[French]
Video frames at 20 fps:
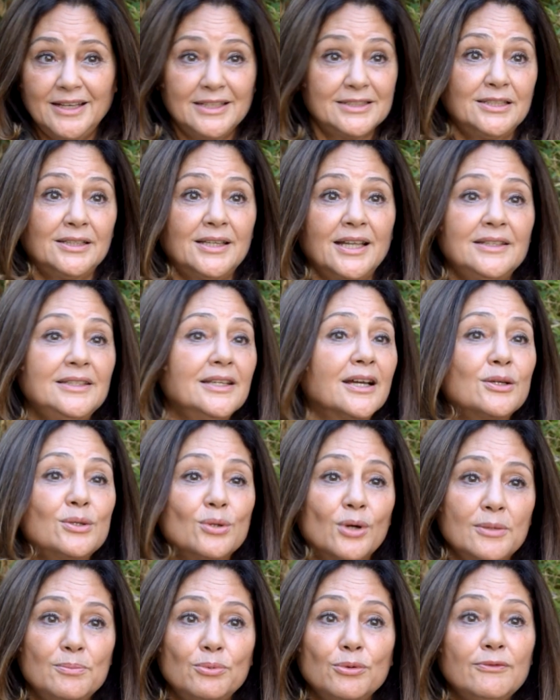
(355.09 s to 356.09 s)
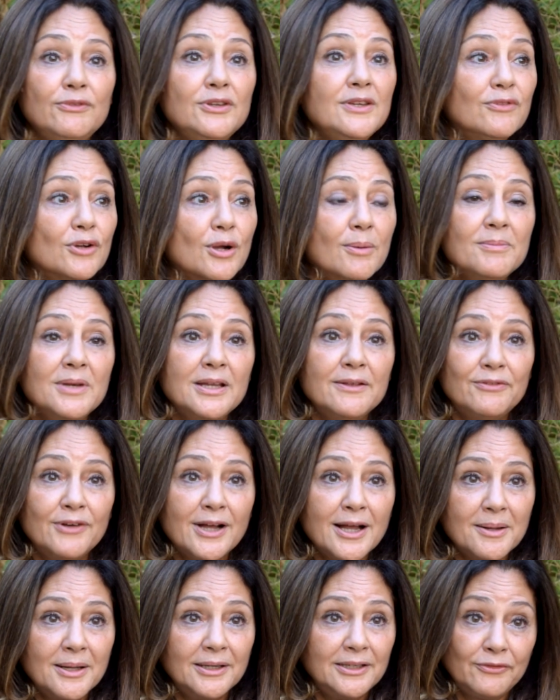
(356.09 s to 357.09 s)
c'est-à-dire qui aurait pu vivre comme les,
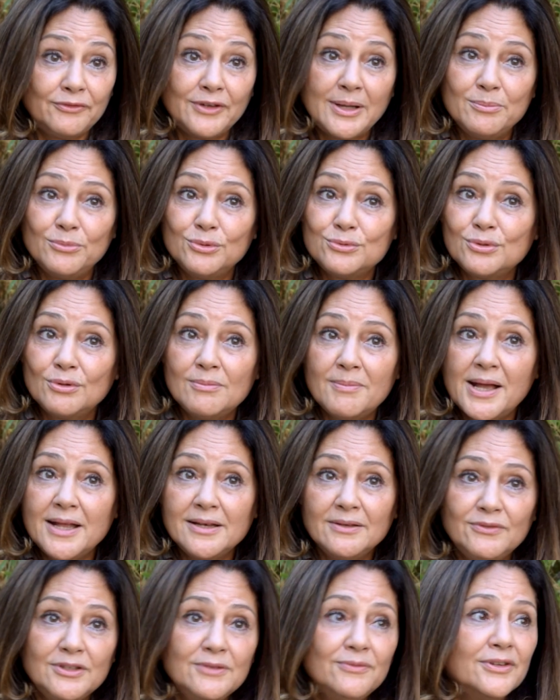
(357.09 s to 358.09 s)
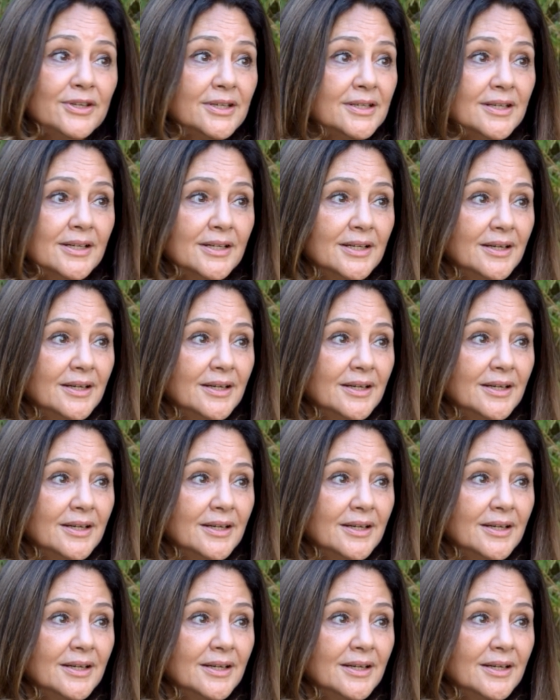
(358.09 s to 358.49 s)
femmes musulmanes vivaient